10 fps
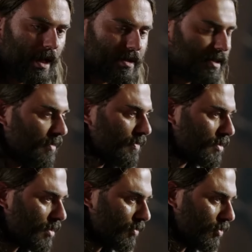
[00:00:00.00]
هنستلم في
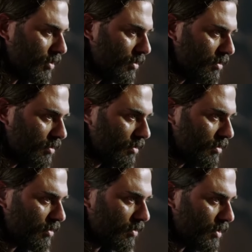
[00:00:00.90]
اسطنبول
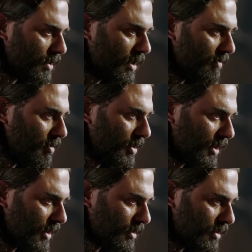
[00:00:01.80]
اها ونسلم في
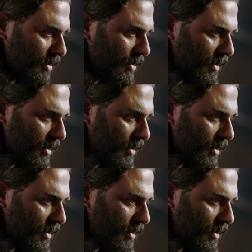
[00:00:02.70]
بنغازي